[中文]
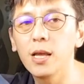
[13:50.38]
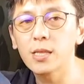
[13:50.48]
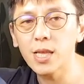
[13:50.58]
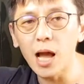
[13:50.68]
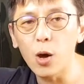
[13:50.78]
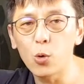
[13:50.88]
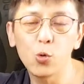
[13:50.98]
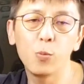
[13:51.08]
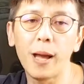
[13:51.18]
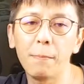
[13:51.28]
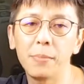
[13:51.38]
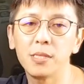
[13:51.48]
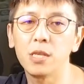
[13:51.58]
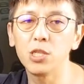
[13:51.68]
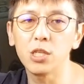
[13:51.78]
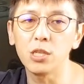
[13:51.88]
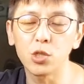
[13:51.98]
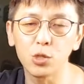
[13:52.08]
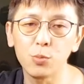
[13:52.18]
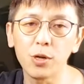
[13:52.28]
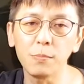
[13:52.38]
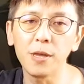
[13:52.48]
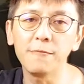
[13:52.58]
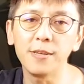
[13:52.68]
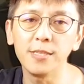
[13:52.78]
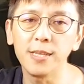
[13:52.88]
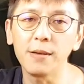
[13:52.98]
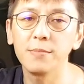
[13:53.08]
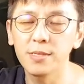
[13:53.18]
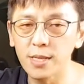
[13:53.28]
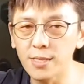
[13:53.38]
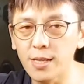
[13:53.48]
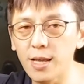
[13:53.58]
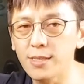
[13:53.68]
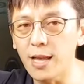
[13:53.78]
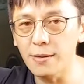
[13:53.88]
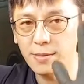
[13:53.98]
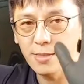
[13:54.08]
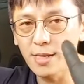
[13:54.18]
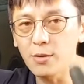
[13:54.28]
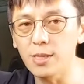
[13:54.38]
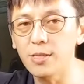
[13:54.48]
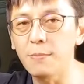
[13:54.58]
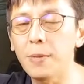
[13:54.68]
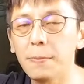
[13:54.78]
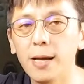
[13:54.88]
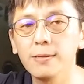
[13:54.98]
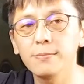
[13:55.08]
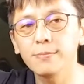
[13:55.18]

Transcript: 道路版避震器的直播影片分享，谢谢大家，下回见，拜拜。